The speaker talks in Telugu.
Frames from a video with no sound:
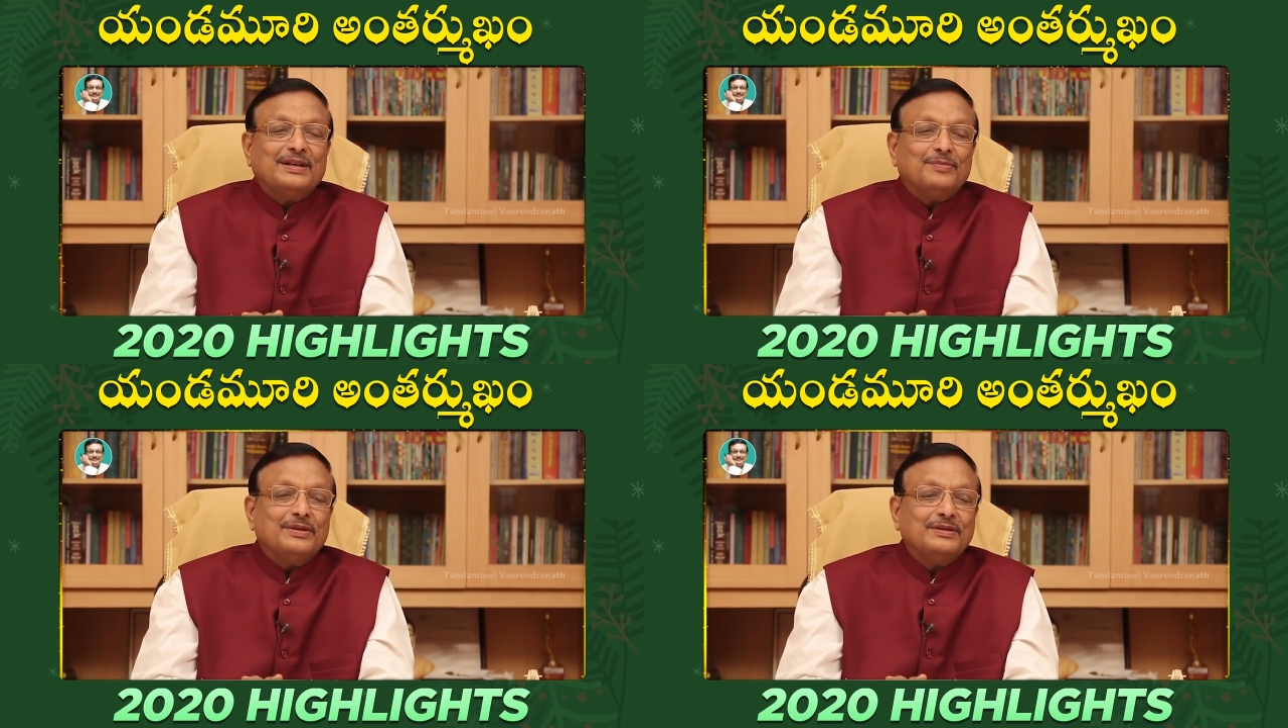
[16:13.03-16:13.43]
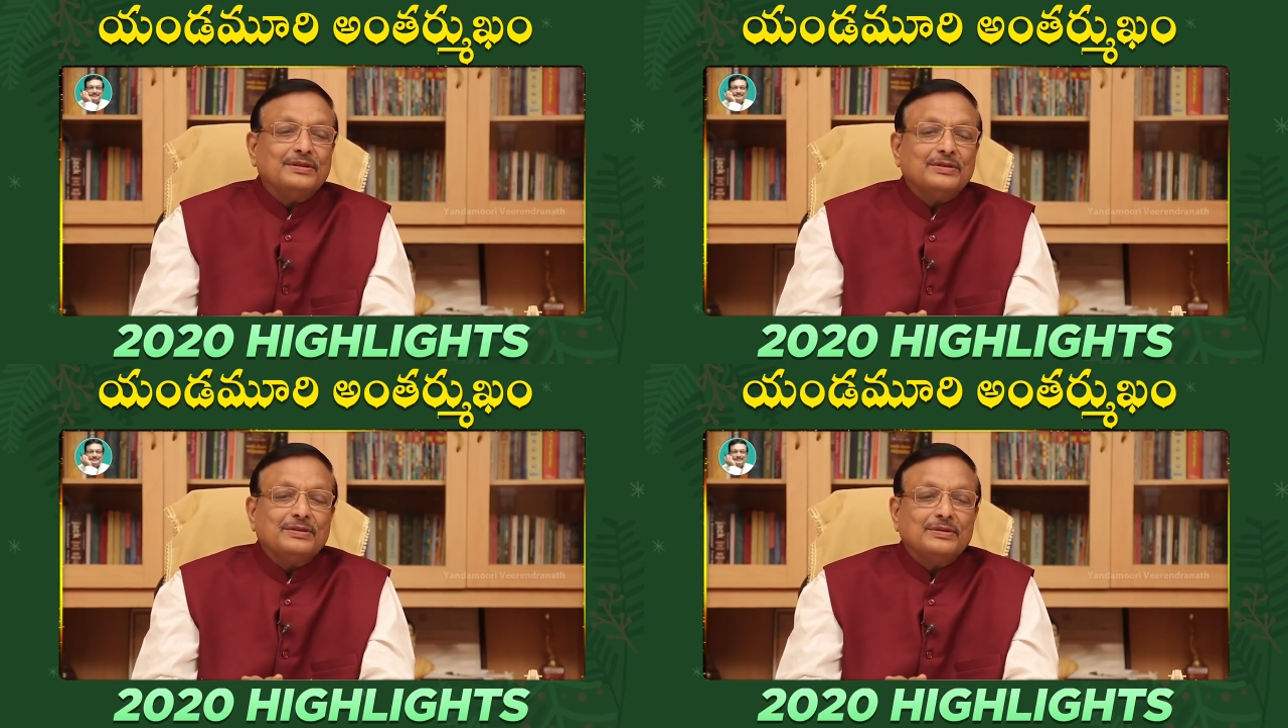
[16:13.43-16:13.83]
అలా
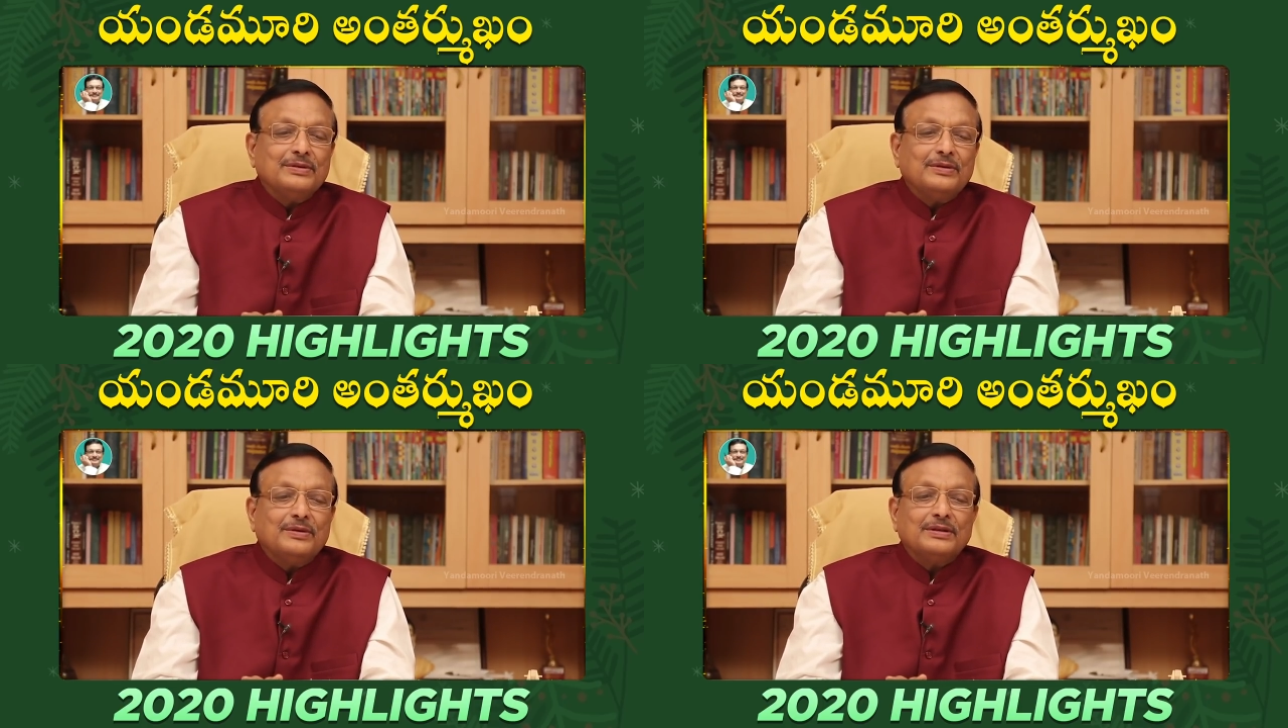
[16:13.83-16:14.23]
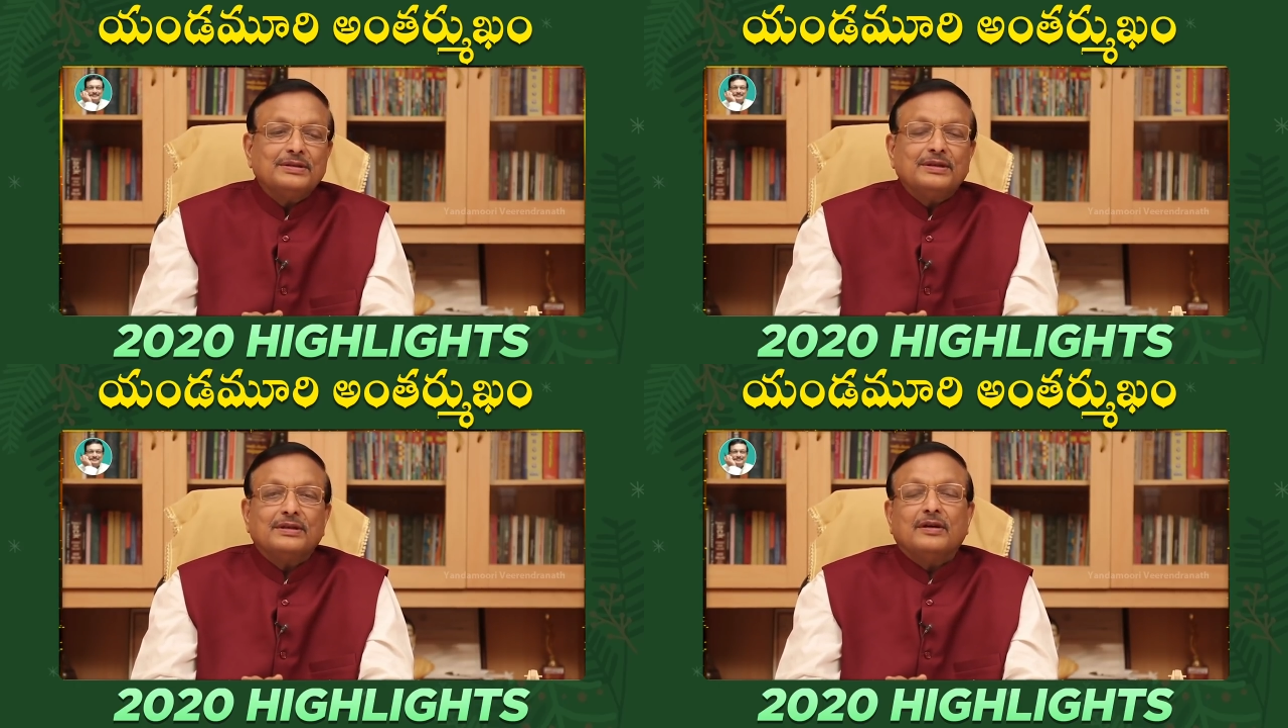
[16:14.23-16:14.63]
పనిచేసిన రోజుల్లో ఒక
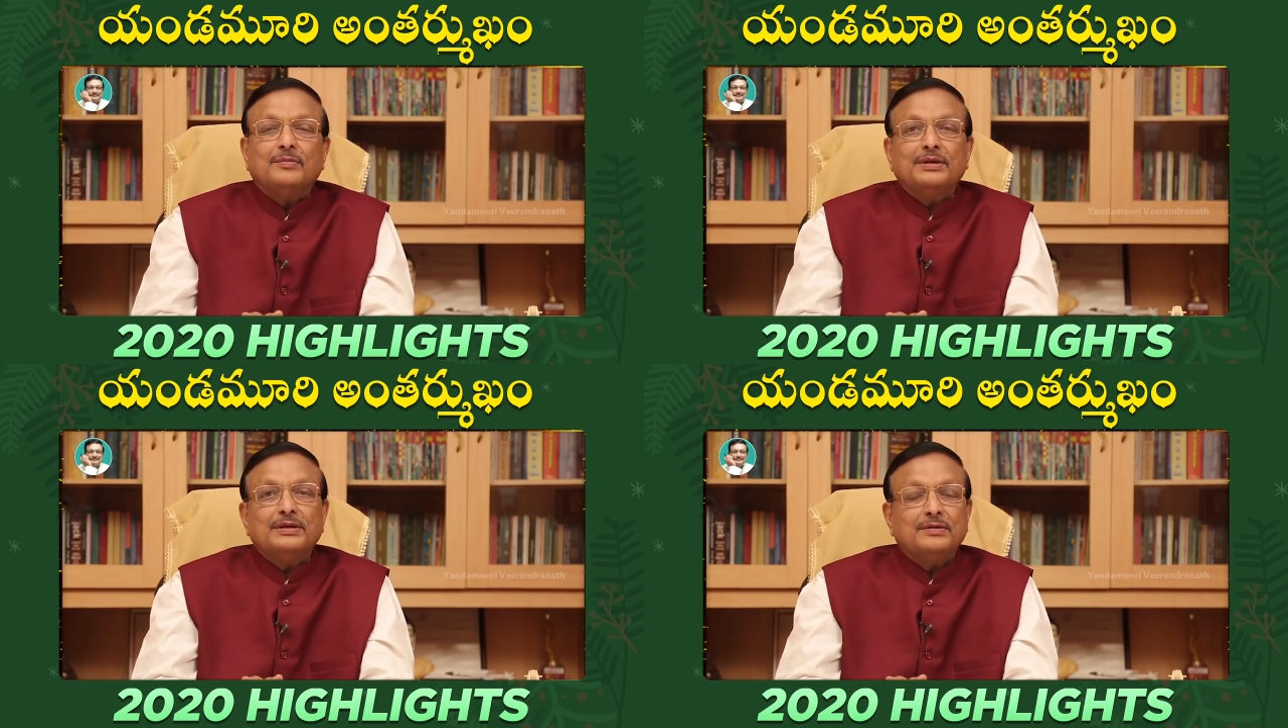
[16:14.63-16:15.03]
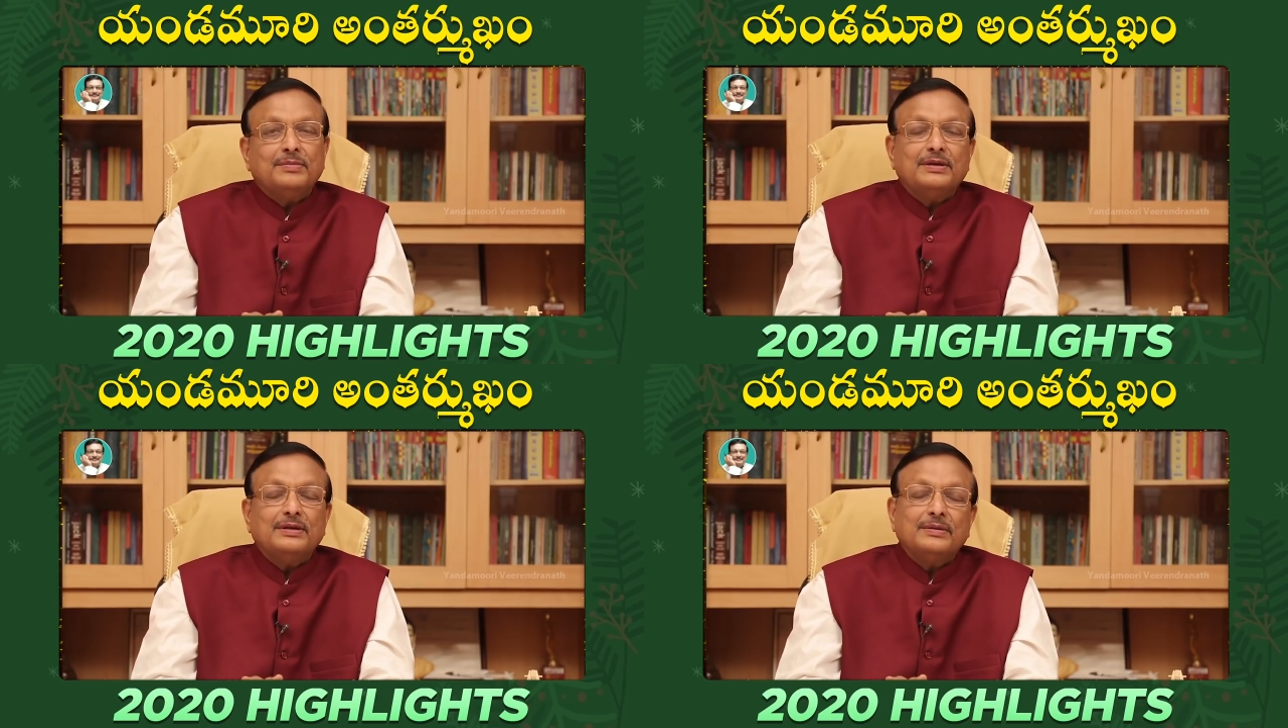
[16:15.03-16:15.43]
చిన్న
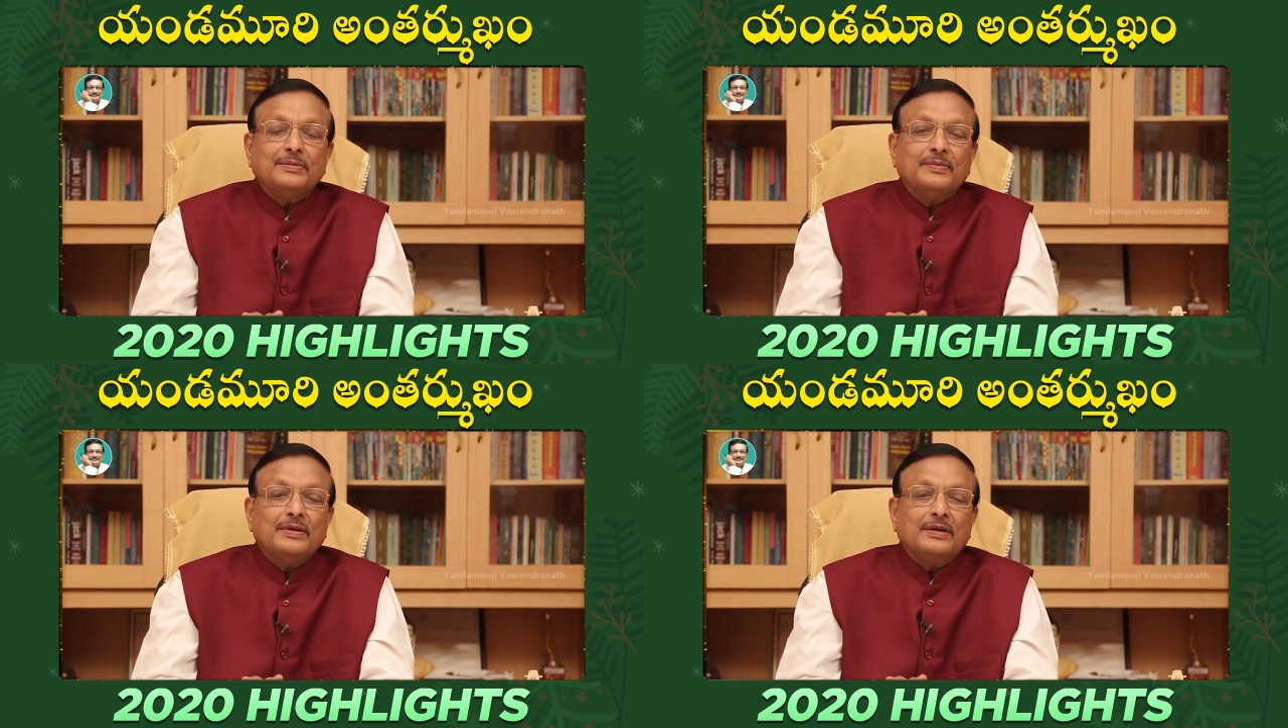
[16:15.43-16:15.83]
కాంపిటీషన్ పెట్టారు